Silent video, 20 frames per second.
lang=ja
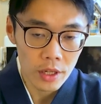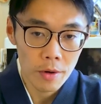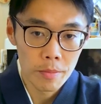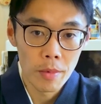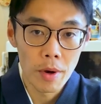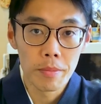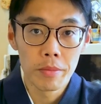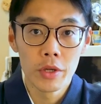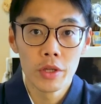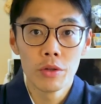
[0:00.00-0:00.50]

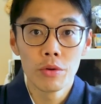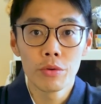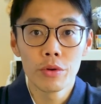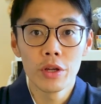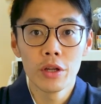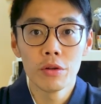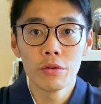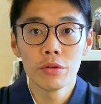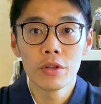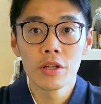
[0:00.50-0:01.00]
まあ、
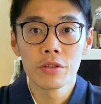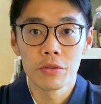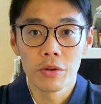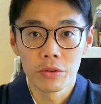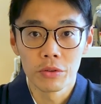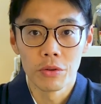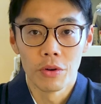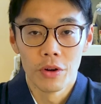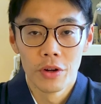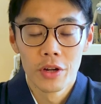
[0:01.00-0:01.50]
緑色だ
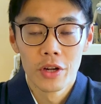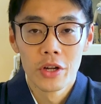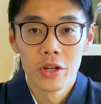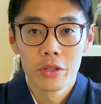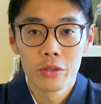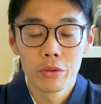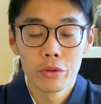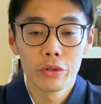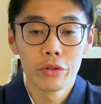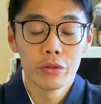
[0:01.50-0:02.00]
ぞと。
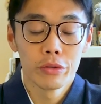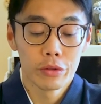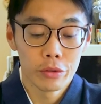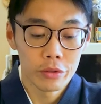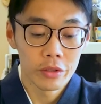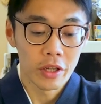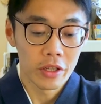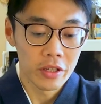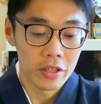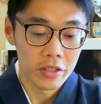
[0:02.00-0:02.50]
そういう
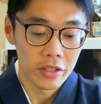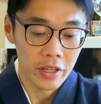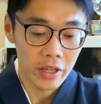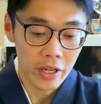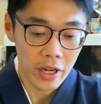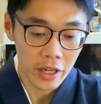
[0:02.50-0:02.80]
風なですね、